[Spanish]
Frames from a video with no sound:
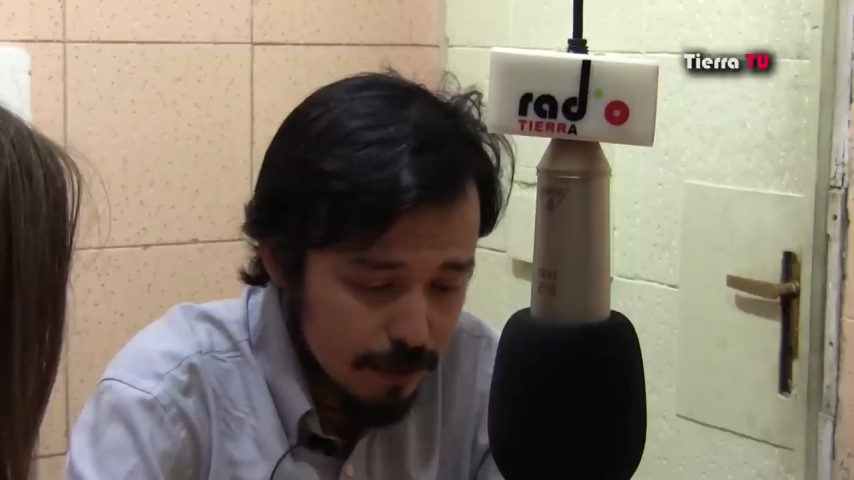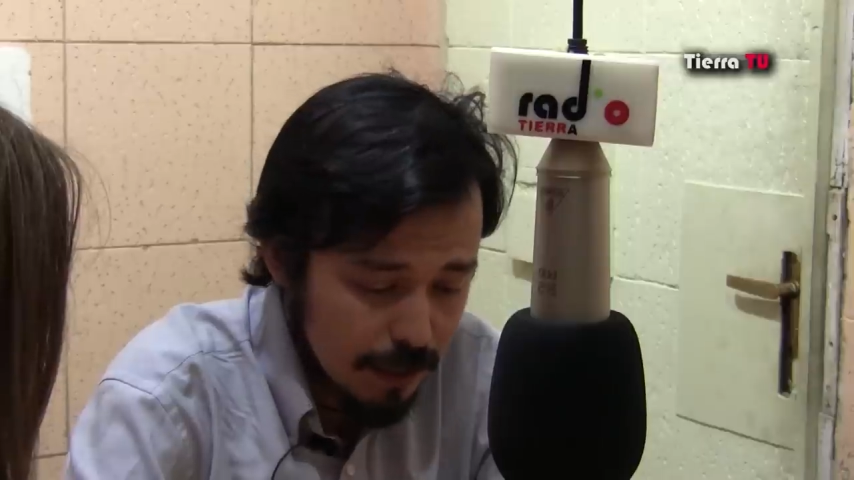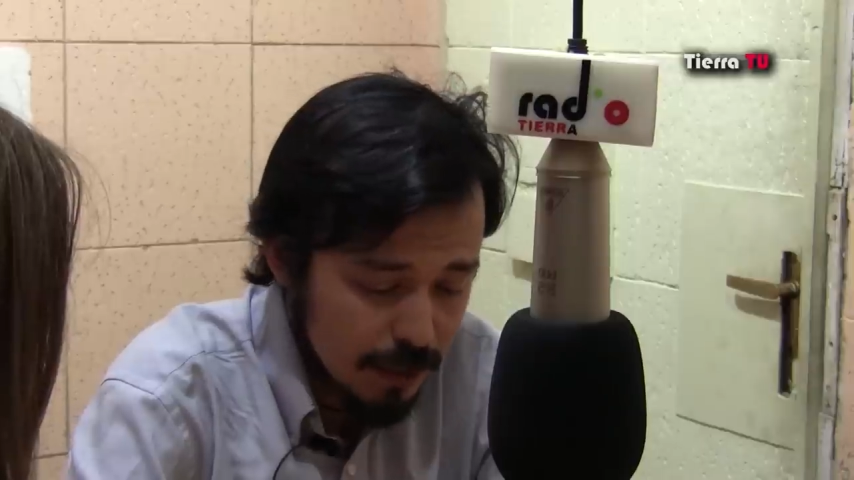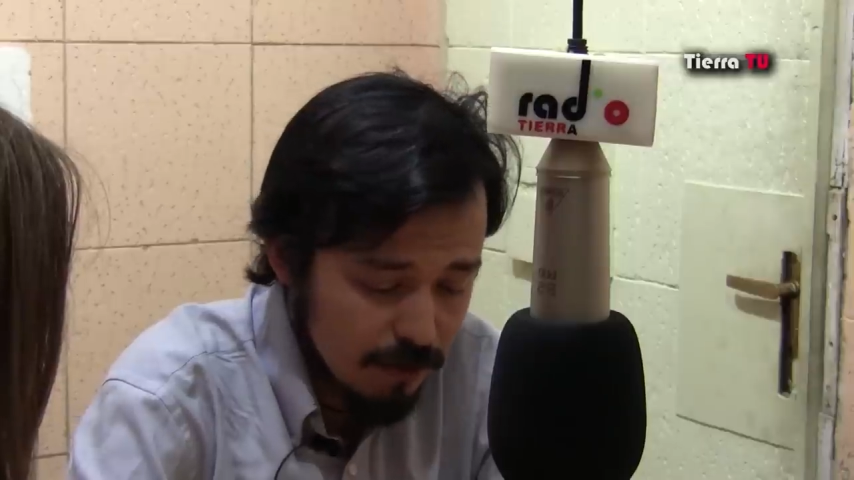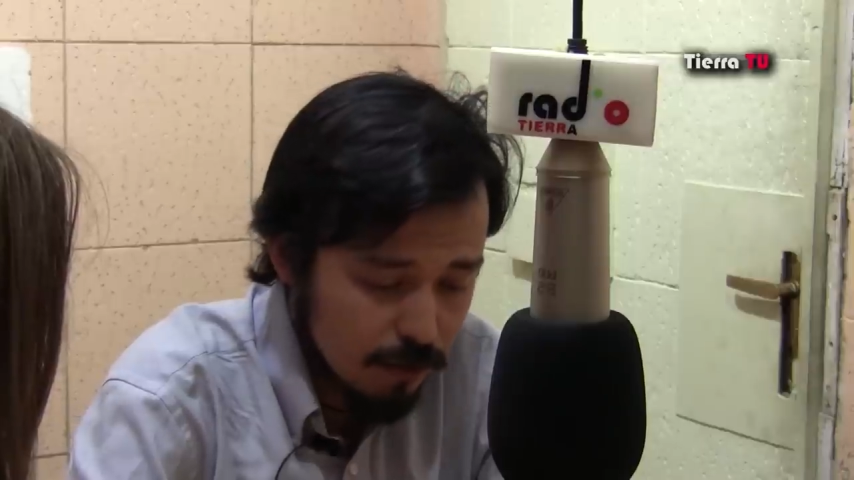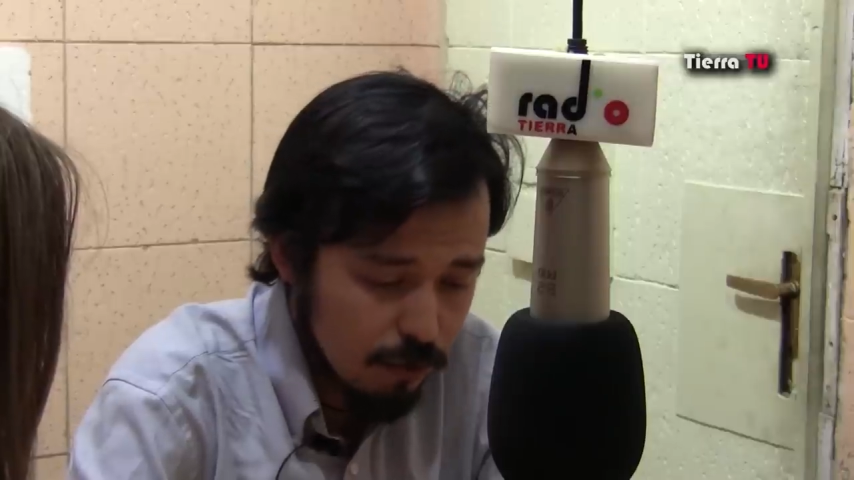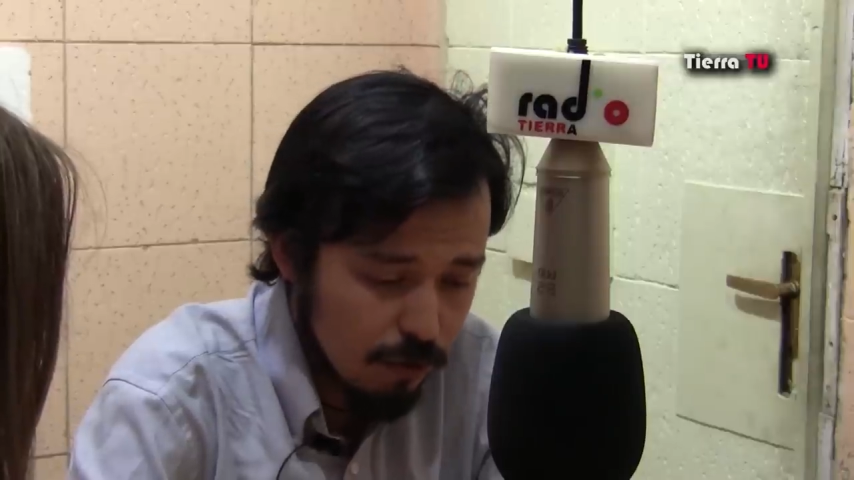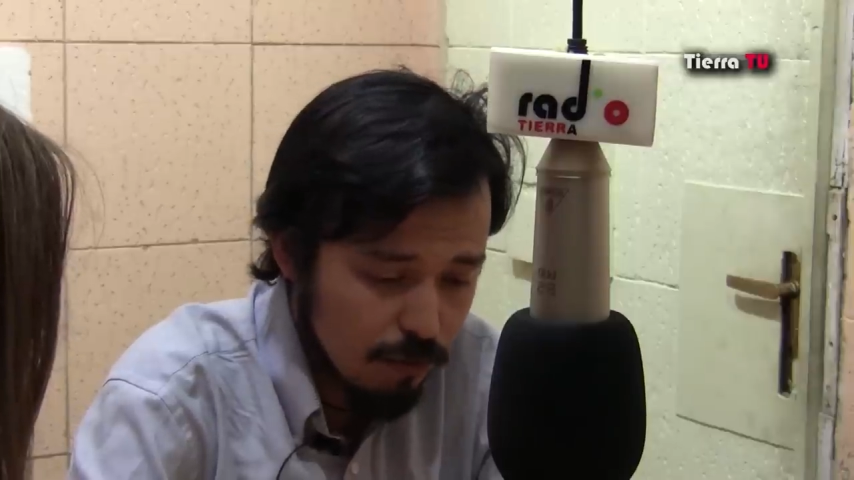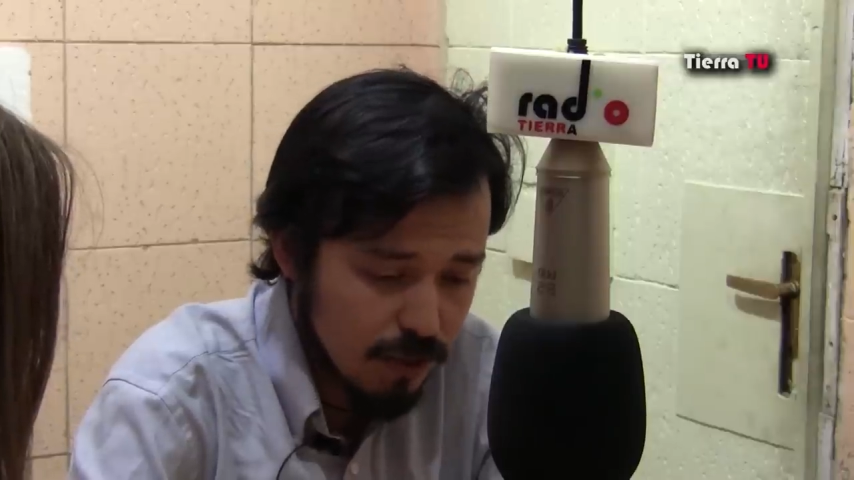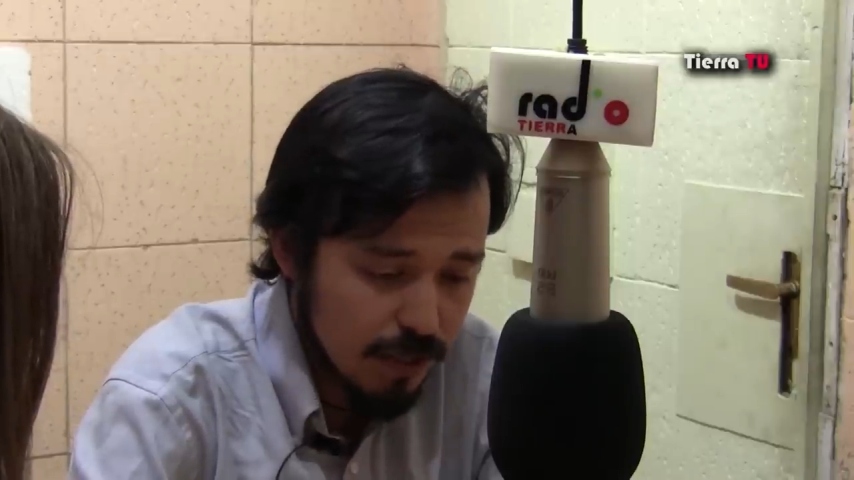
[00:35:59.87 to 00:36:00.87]
reciben
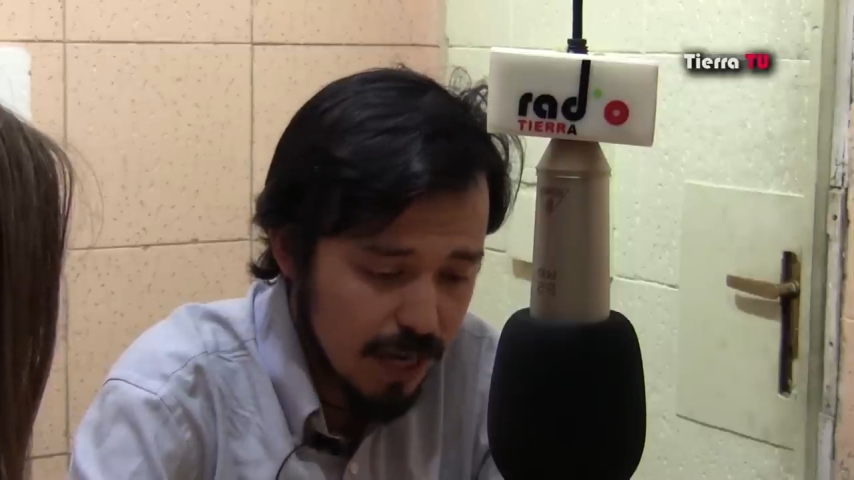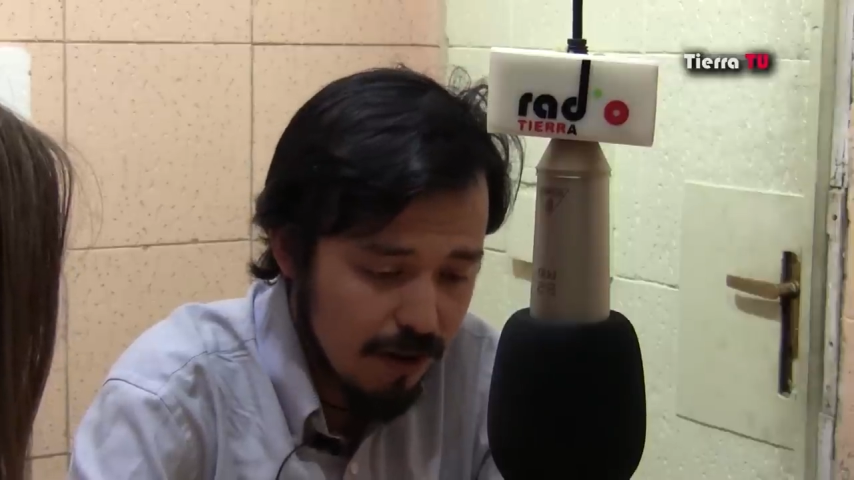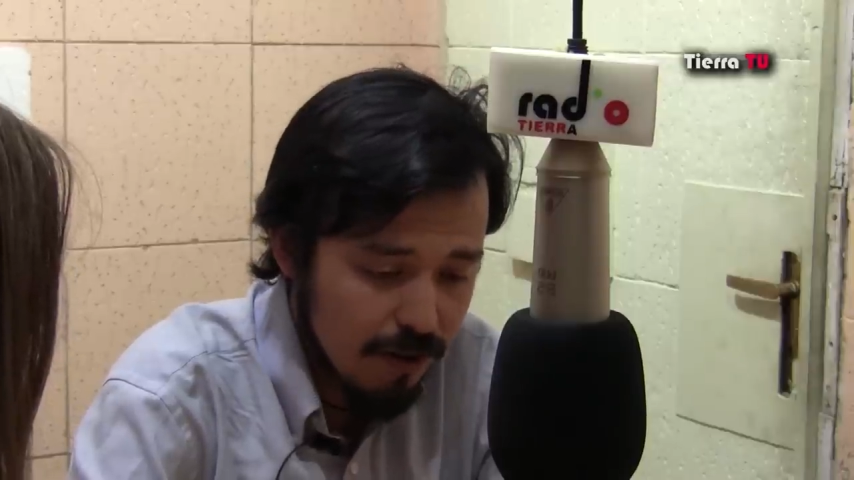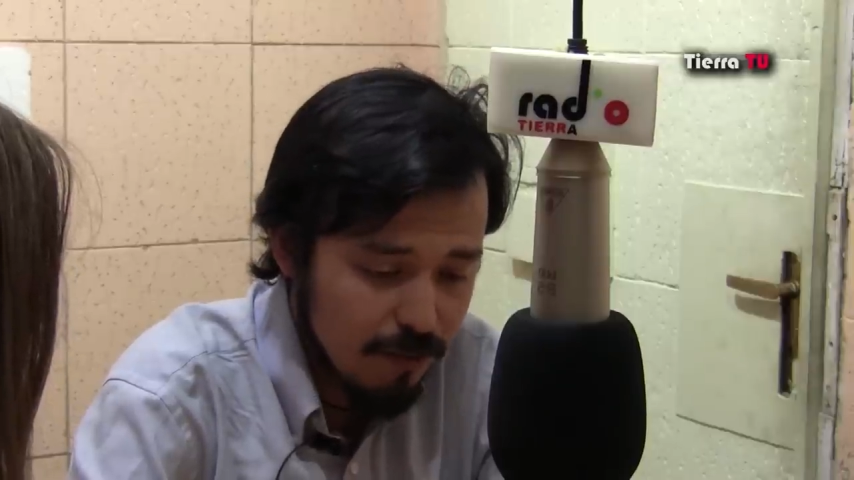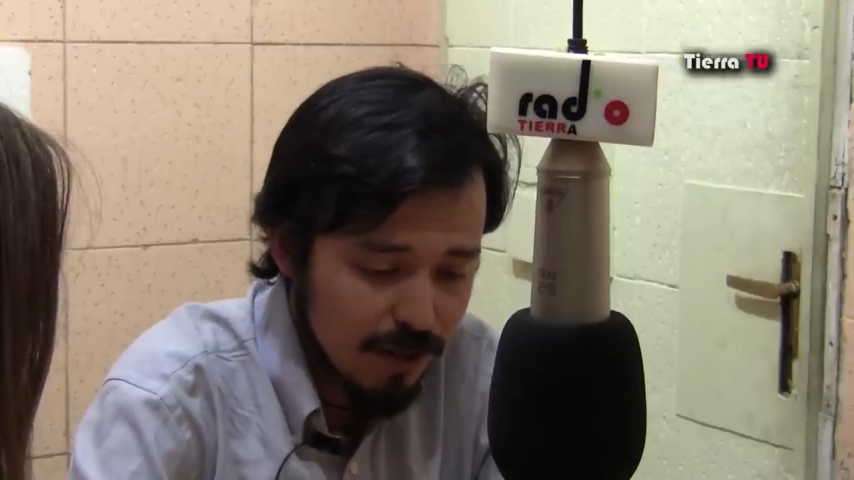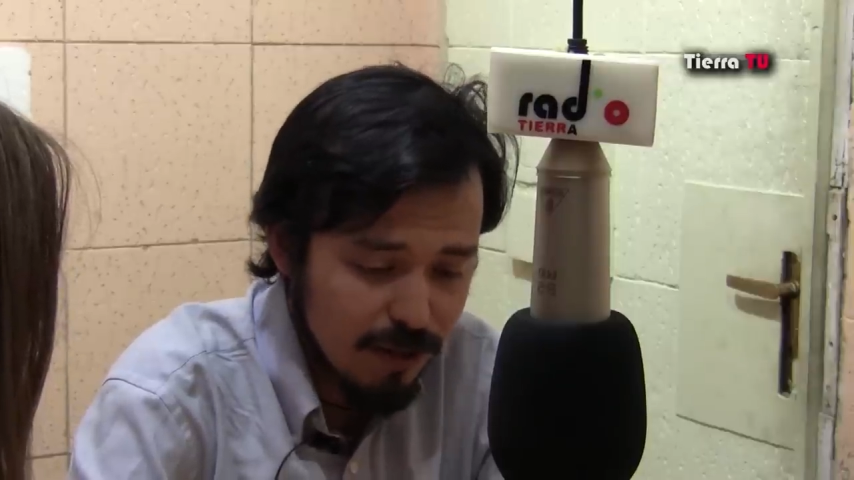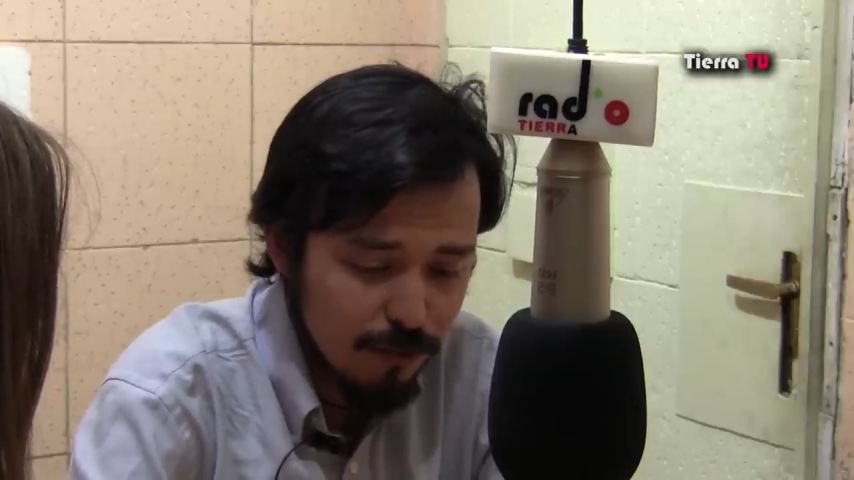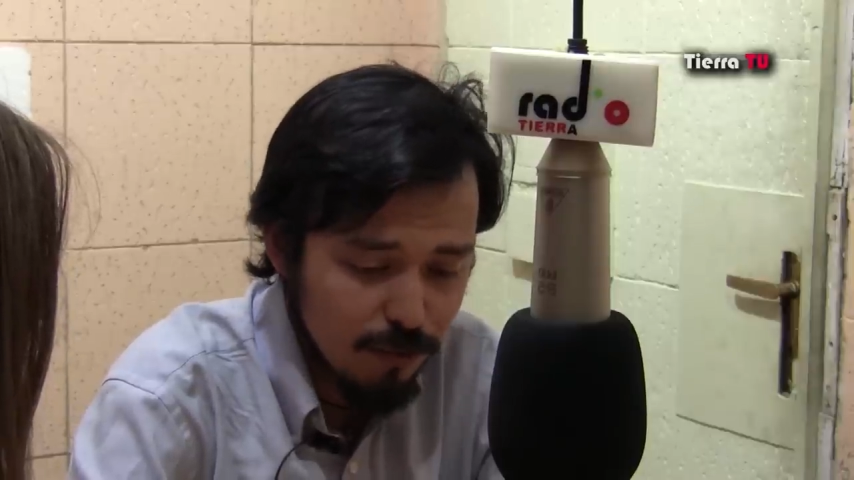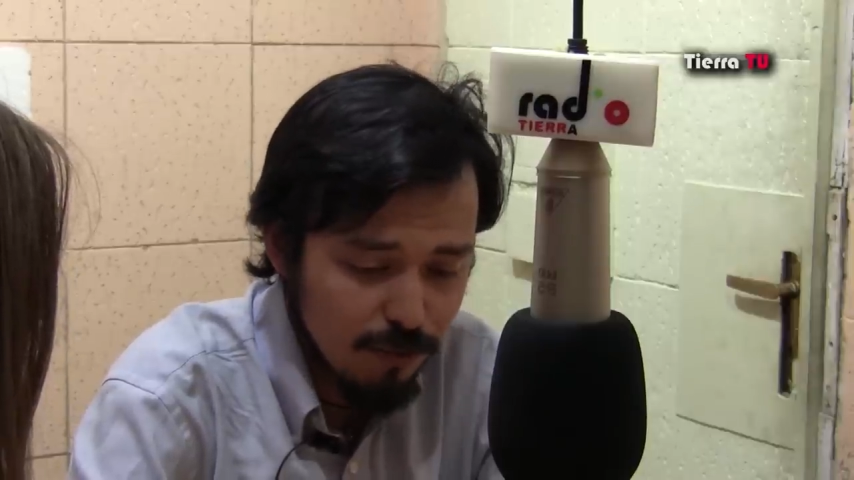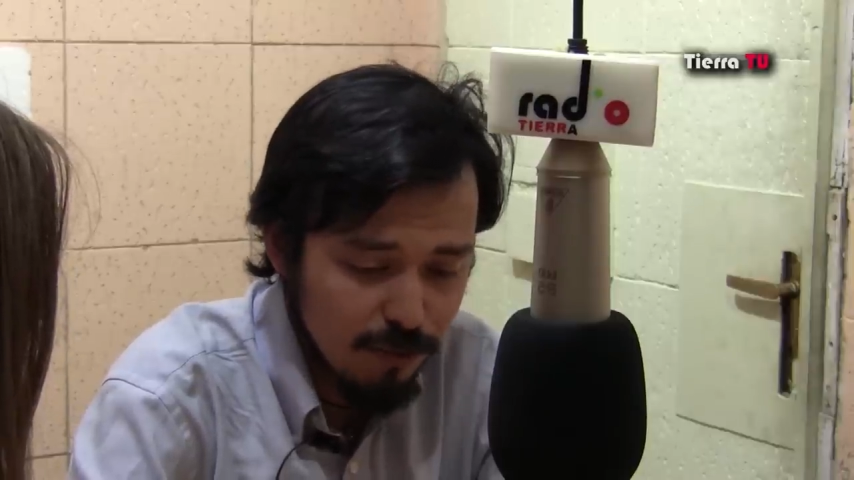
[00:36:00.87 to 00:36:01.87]
sueldos miserables
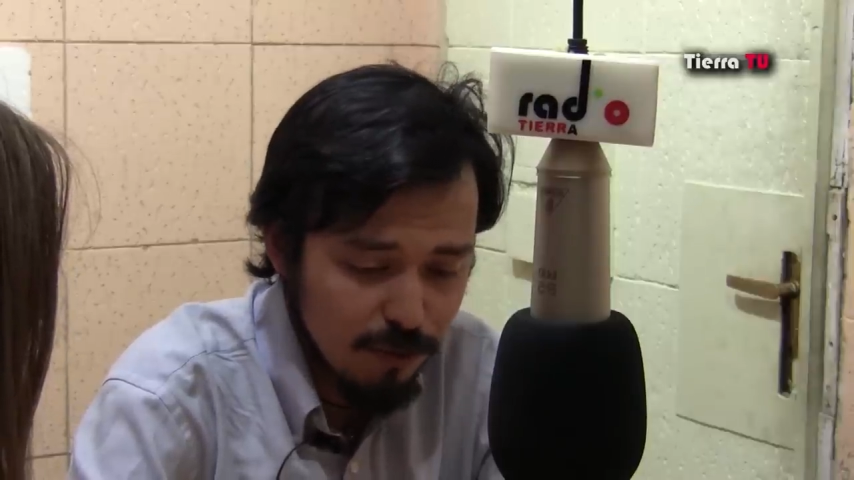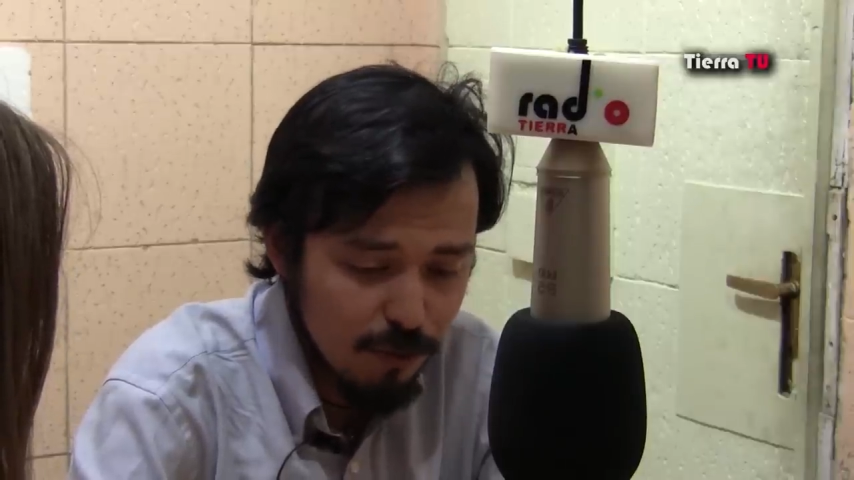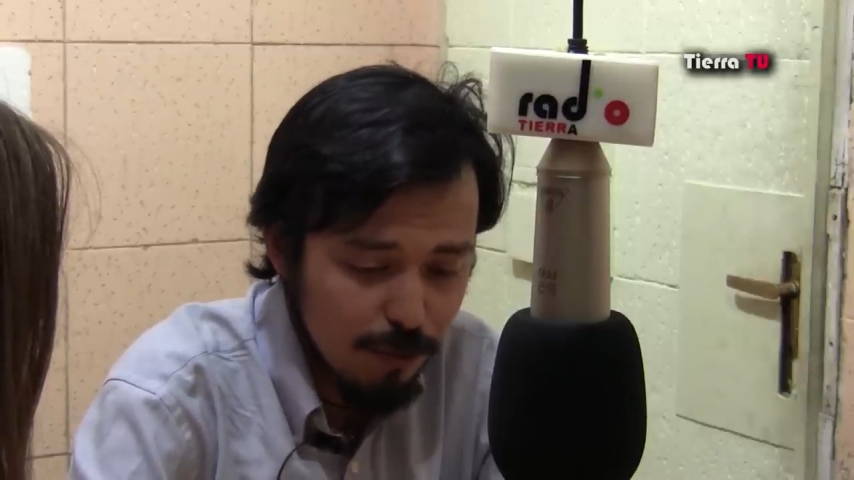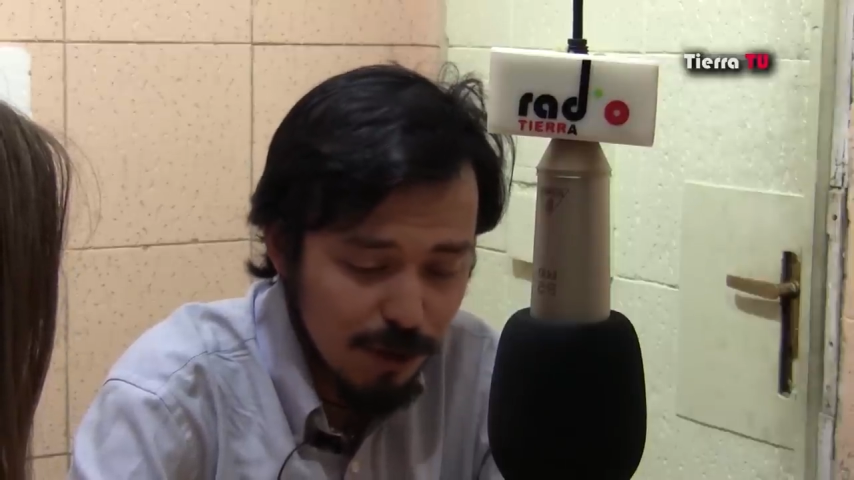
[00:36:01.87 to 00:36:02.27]
mientras sus,